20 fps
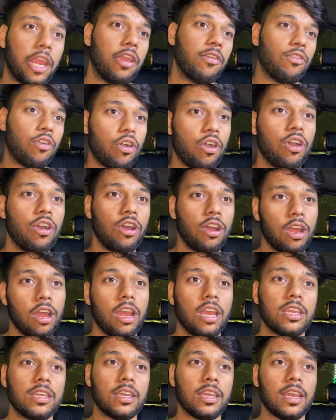ये वो
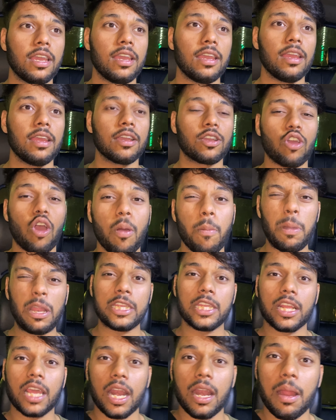ये
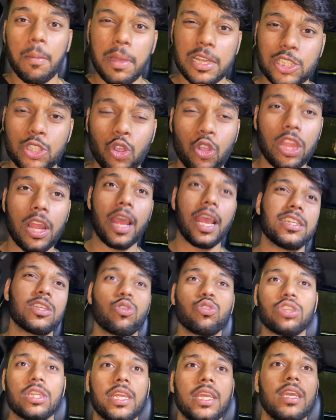कॉम्पिटिशन करना बच्चों को जरा ऐसा
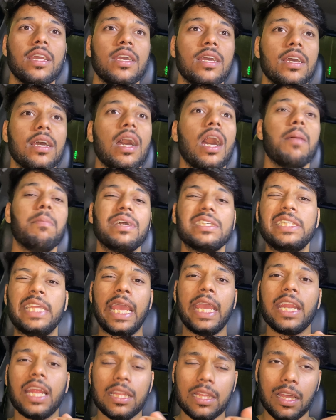कुछ नहीं बस
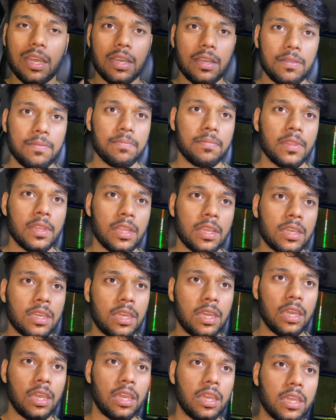देखना था
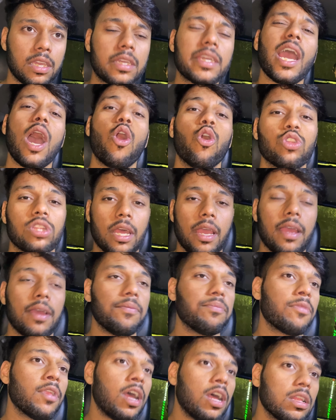कि क्या होता
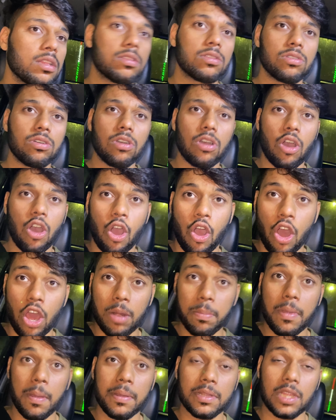है तो और
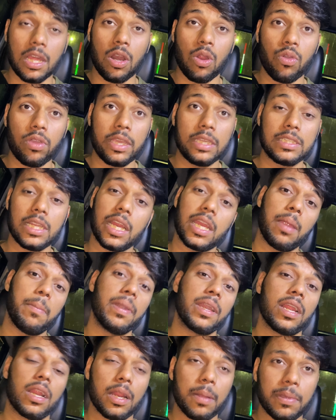मैं बता रहा हूँ कि ज़रा
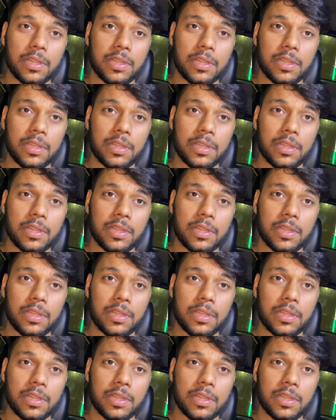कमेंट करके